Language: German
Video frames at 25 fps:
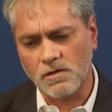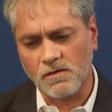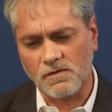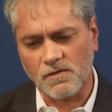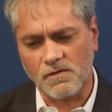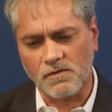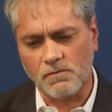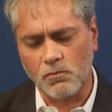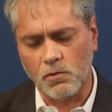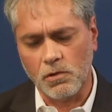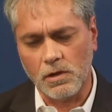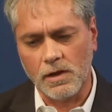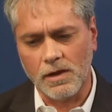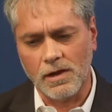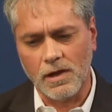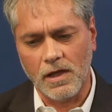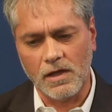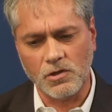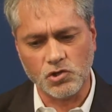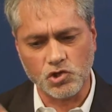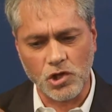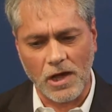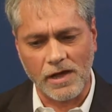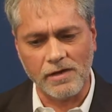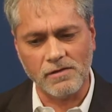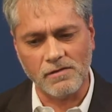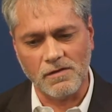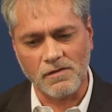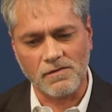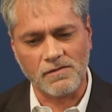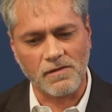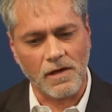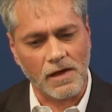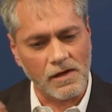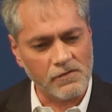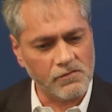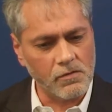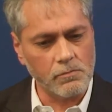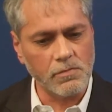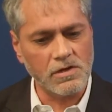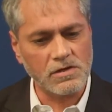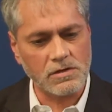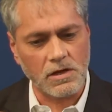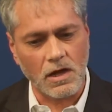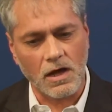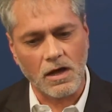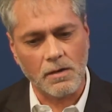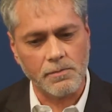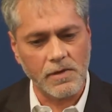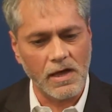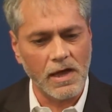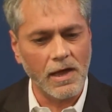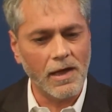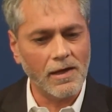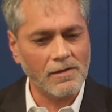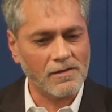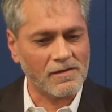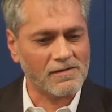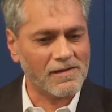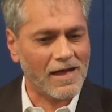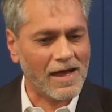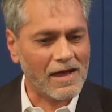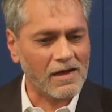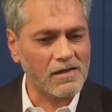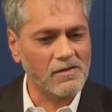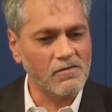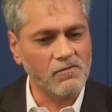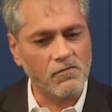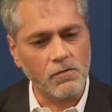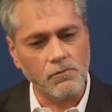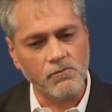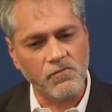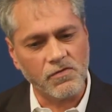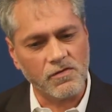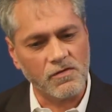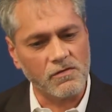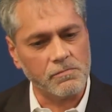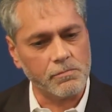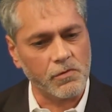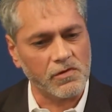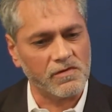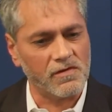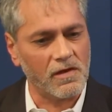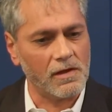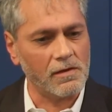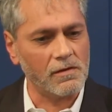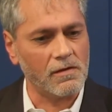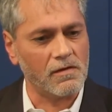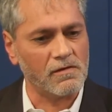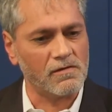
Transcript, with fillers: dass es wohl eine entscheidende Zahl für mich gab, dass 58 Prozent